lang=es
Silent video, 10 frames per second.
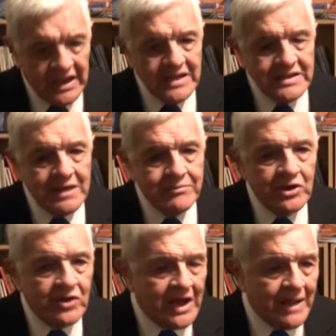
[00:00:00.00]
que en
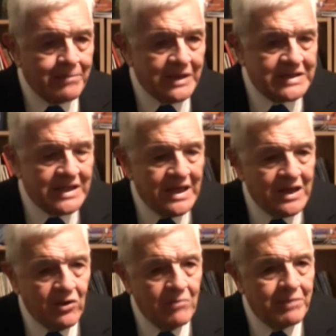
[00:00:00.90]
términos de capacidad
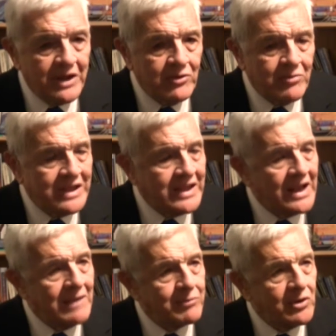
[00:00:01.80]
de compra
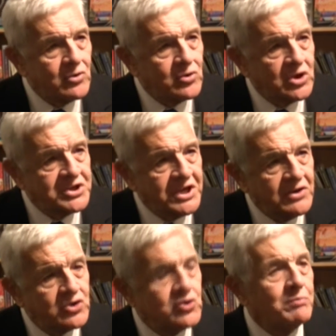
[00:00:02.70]
doméstica el producto
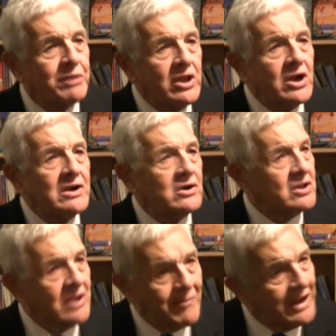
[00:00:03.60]
chino es superior al
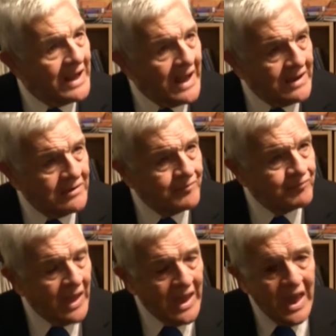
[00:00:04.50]
norteamericano.
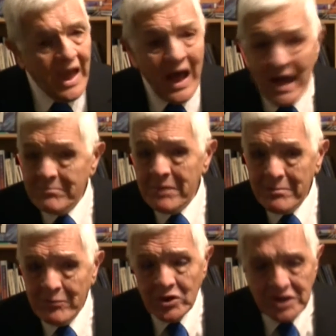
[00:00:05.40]
Al
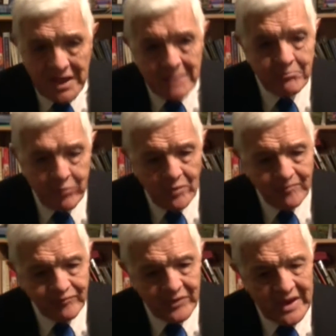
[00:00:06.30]
mismo tiempo,
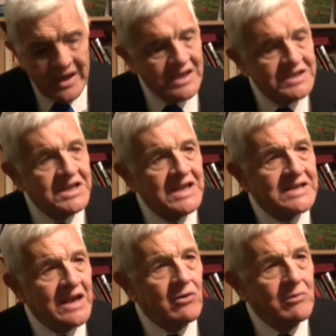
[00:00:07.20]
China
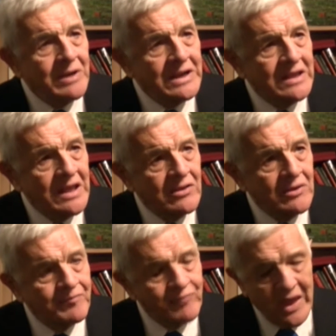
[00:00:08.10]
se ha
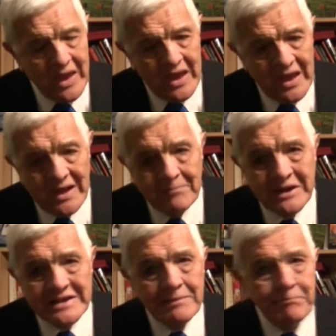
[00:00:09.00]
convertido en el
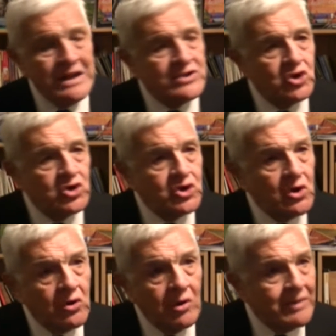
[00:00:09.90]
principal
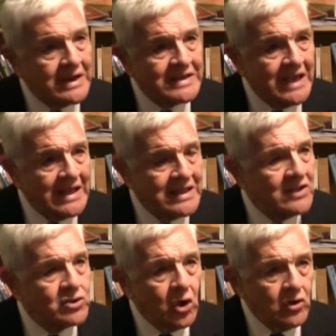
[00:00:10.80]
socio comercial de
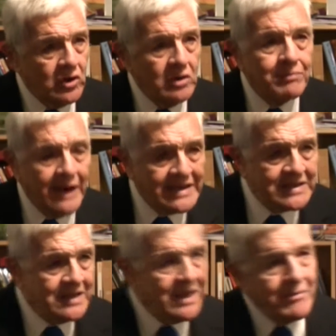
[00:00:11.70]
todos los
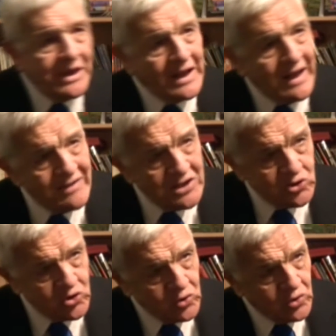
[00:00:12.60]
países de América del
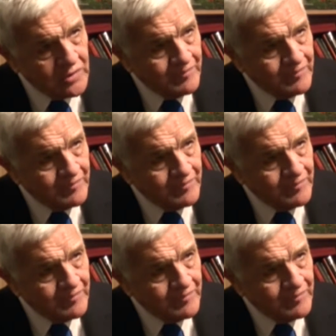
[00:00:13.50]
Sur.